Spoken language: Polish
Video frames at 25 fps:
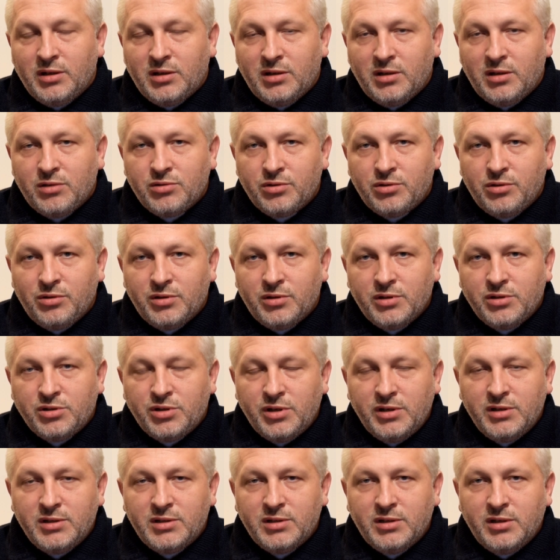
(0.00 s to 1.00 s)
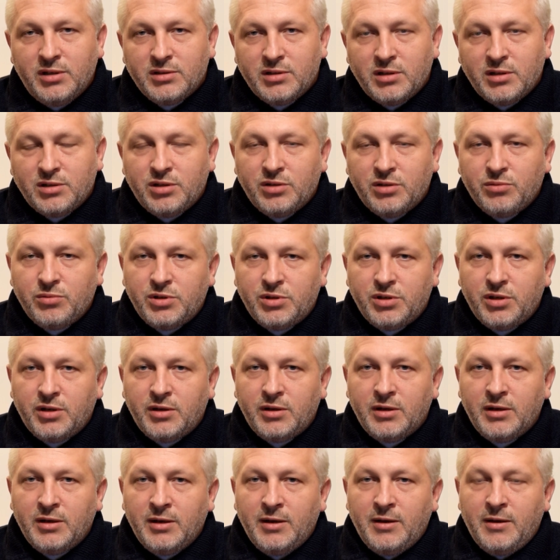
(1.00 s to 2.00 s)
klasztory żeńskie zaczęły się
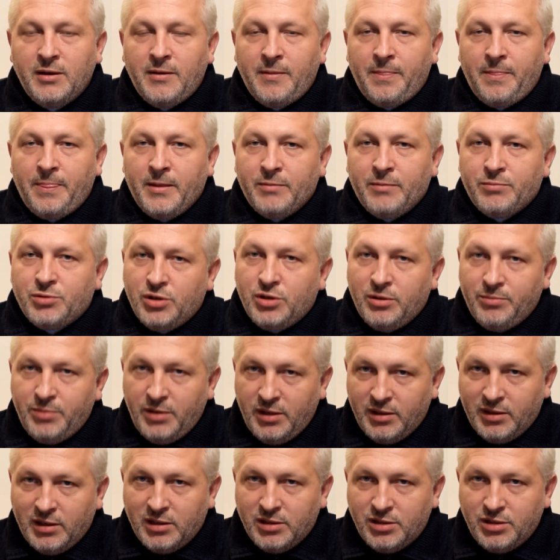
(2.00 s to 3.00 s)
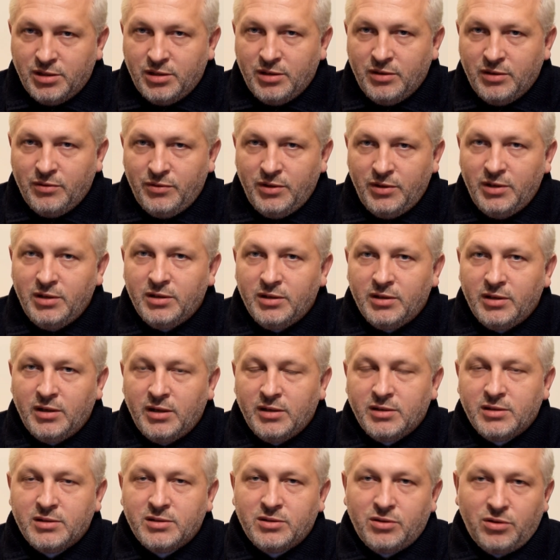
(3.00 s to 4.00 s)
przebierać w
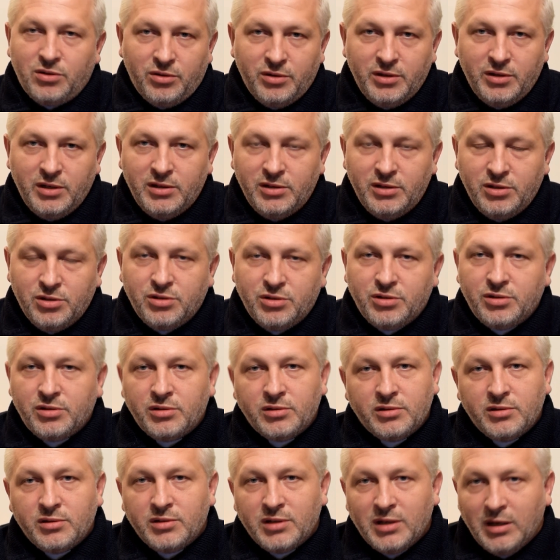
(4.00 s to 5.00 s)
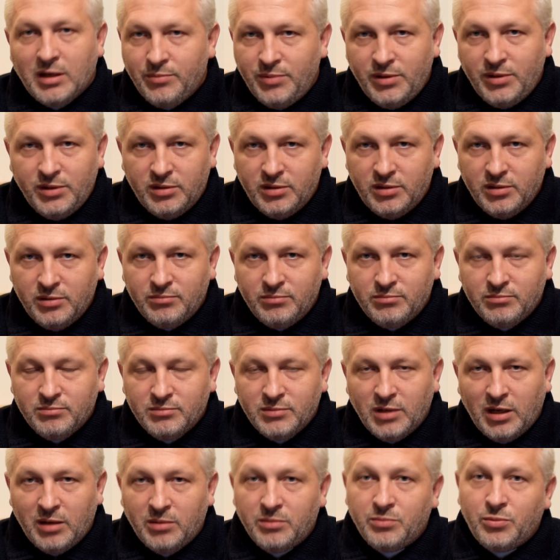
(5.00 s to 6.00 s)
inne stroje niż habity,
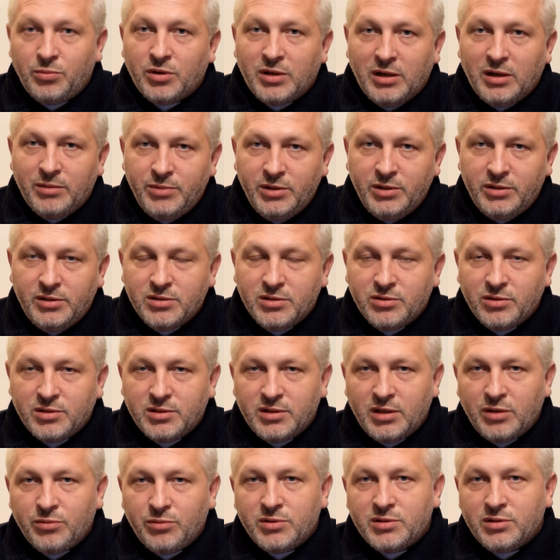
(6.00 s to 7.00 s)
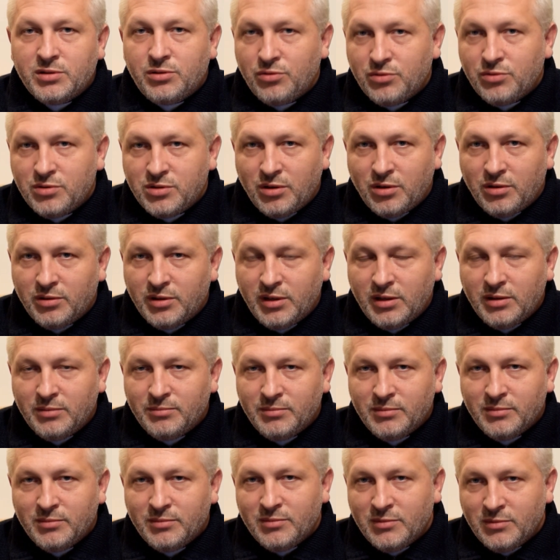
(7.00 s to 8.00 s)
albo habity zostały skrócone,
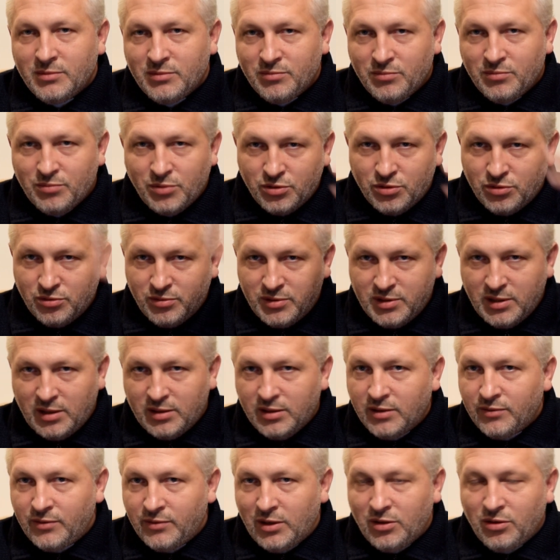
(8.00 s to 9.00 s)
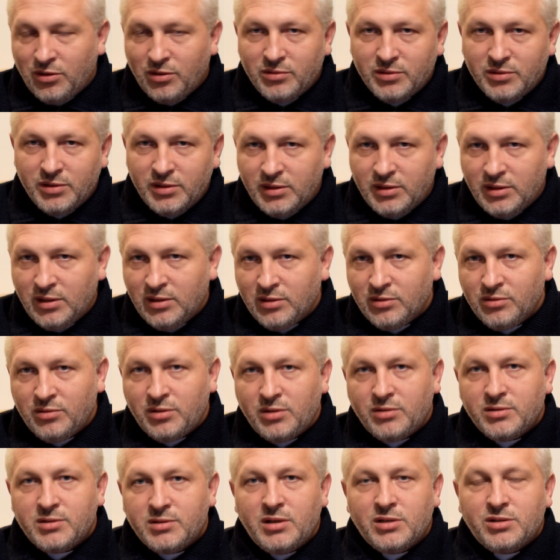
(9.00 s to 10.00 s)
porzucane welony,
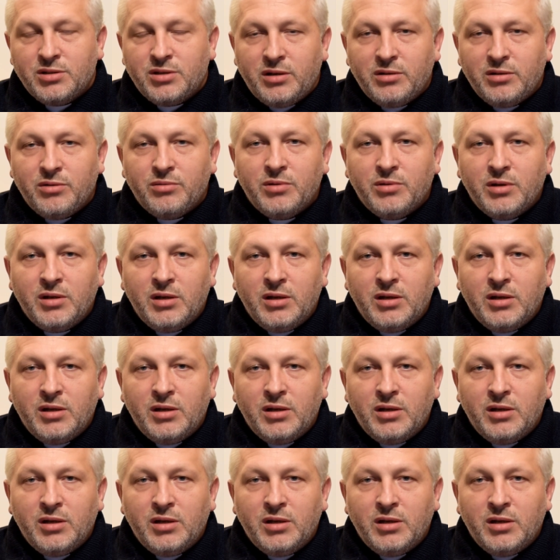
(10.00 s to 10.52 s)
które oznaczają